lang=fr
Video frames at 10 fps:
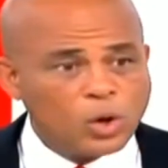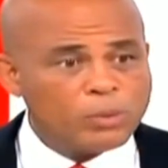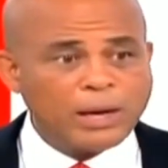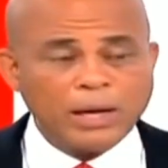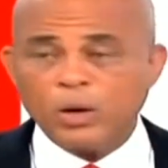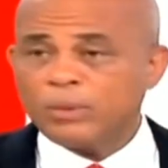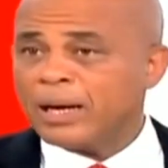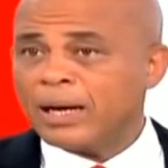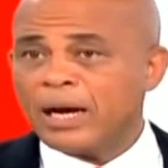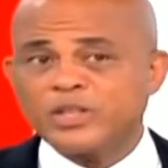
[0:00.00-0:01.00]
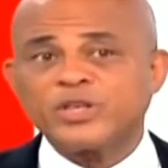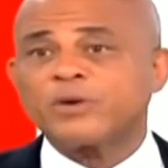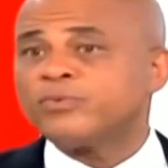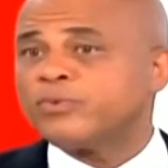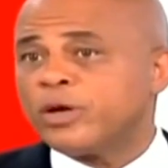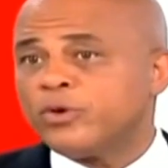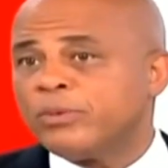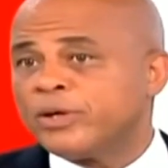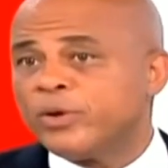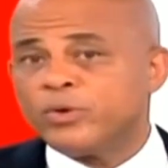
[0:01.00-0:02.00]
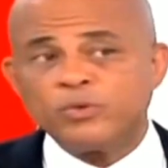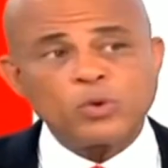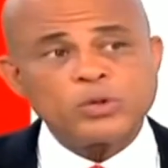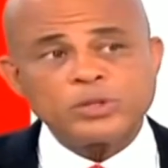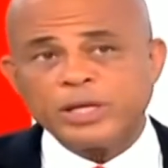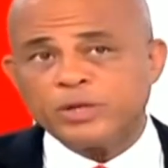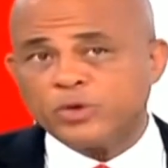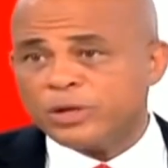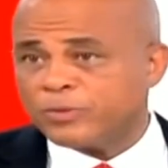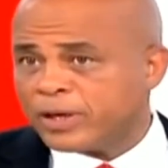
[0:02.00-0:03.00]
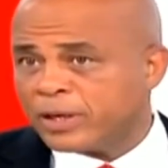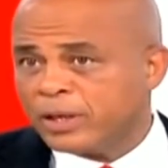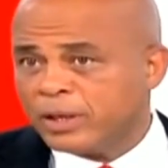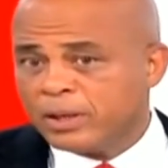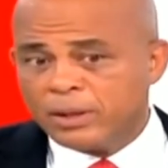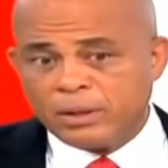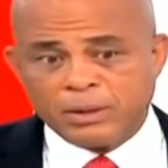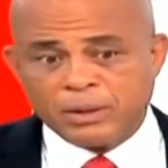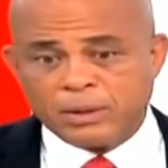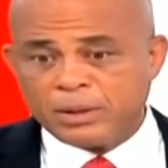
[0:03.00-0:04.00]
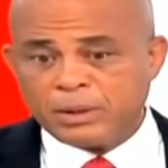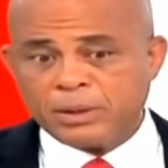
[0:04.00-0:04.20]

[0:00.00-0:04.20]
On m'a à chaque fois demandé un nouveau conseil, je l'ai fait. Euh, Donc